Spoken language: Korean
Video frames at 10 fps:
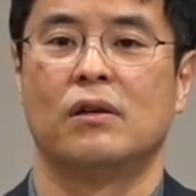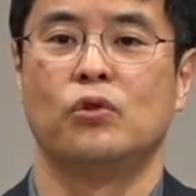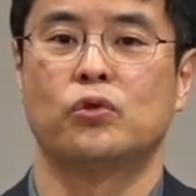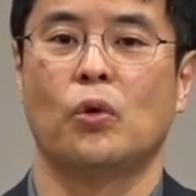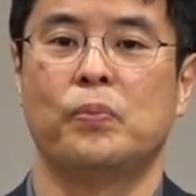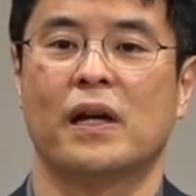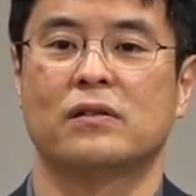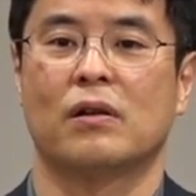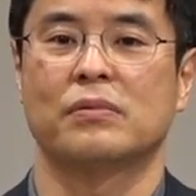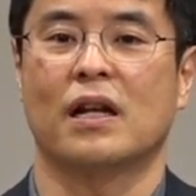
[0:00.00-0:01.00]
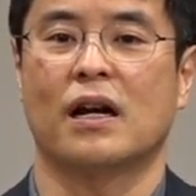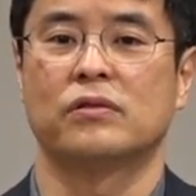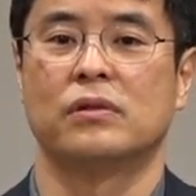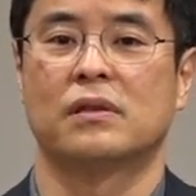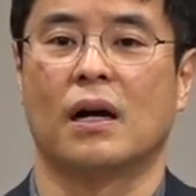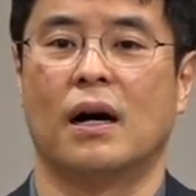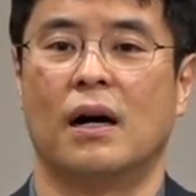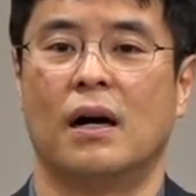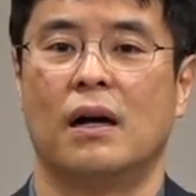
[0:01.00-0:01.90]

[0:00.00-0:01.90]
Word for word: 유토피아처럼 살아갈 수 있다.